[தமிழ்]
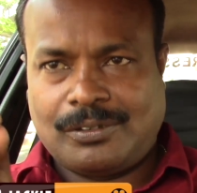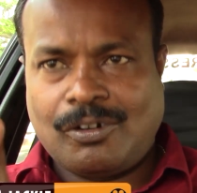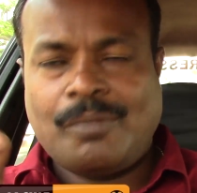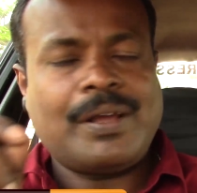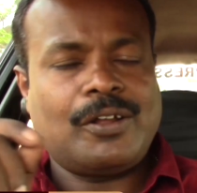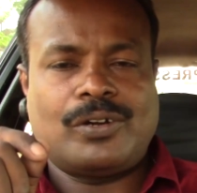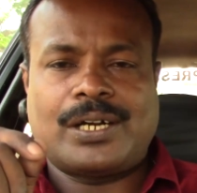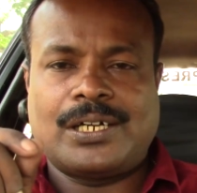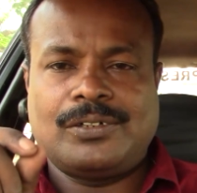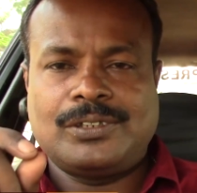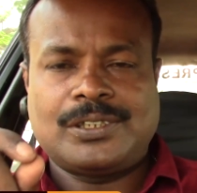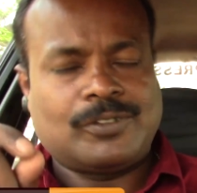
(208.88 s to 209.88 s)
ஓமேல ஒரு
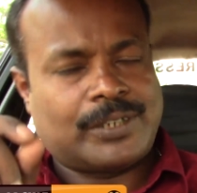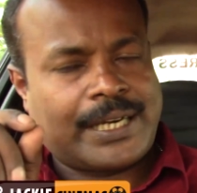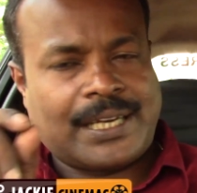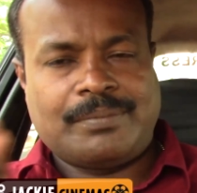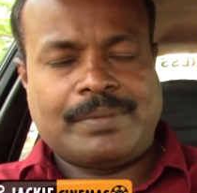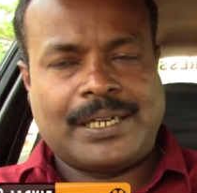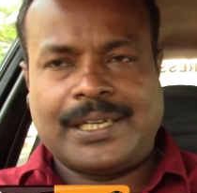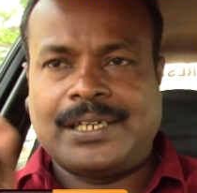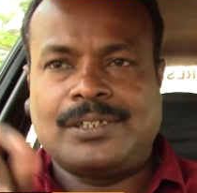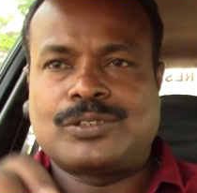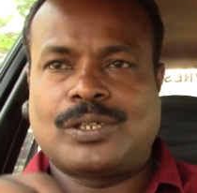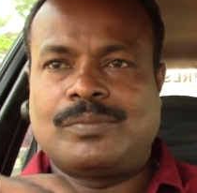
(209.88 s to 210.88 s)
கண் வந்து ஒரு நல்ல
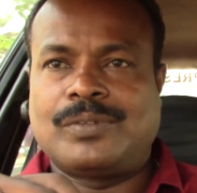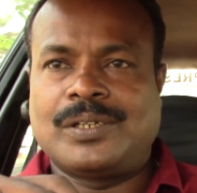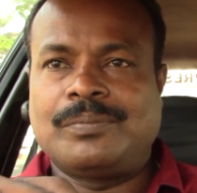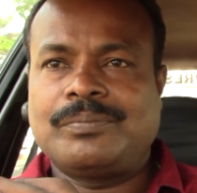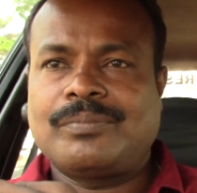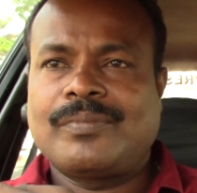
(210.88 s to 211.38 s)
மெலடின்னு சொல்ல முடியும்